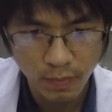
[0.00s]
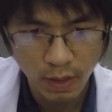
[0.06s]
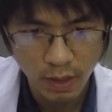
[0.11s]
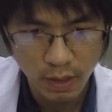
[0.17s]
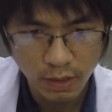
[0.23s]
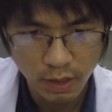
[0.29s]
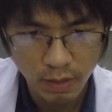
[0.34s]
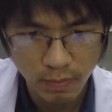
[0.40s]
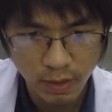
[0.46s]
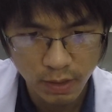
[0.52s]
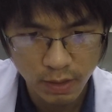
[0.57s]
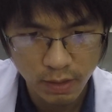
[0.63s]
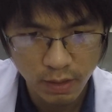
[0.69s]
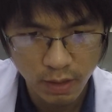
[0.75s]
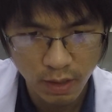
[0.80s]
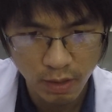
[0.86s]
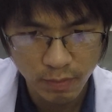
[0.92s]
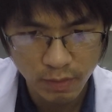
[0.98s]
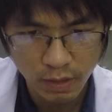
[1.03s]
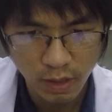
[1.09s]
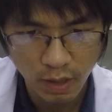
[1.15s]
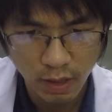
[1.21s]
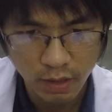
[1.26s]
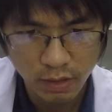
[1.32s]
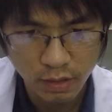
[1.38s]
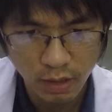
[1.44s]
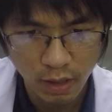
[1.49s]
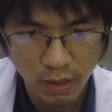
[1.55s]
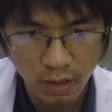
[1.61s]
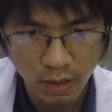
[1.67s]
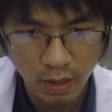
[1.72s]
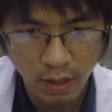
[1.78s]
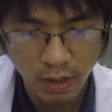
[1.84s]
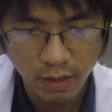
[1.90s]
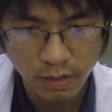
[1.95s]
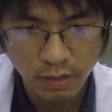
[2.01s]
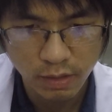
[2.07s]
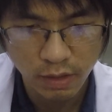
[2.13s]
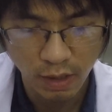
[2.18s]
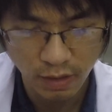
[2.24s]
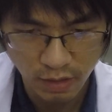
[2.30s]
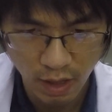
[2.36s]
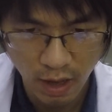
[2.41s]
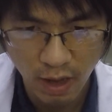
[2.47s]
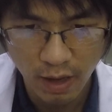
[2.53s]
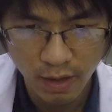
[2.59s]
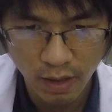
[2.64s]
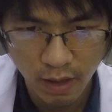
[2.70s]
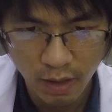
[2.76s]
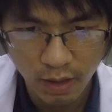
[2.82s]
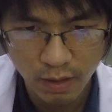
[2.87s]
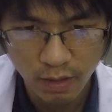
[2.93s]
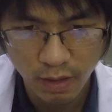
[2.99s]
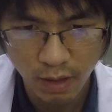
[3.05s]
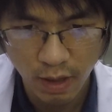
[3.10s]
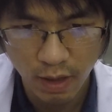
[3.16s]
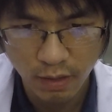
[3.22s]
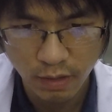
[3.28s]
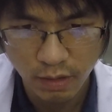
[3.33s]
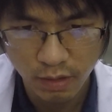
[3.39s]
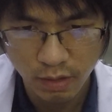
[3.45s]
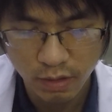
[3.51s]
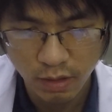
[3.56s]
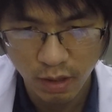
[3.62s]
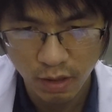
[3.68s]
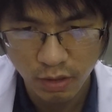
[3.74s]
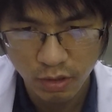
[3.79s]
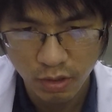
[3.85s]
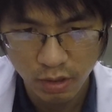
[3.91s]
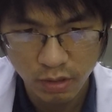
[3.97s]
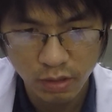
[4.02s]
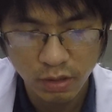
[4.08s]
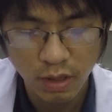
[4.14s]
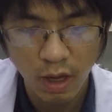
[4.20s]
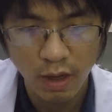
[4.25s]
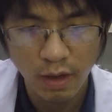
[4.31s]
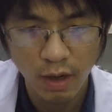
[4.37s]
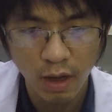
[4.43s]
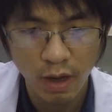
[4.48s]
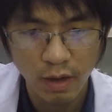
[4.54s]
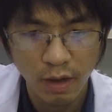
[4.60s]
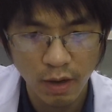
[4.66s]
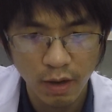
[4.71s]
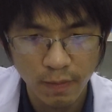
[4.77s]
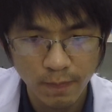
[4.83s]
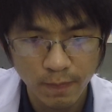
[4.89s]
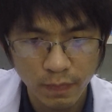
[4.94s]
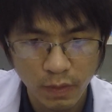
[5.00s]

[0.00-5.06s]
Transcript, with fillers: อาจทำให้ได้รับอันตรายจากการจากยานะฮะและอาจเจอจากเชื้อ ดื้อยาได้นะฮะ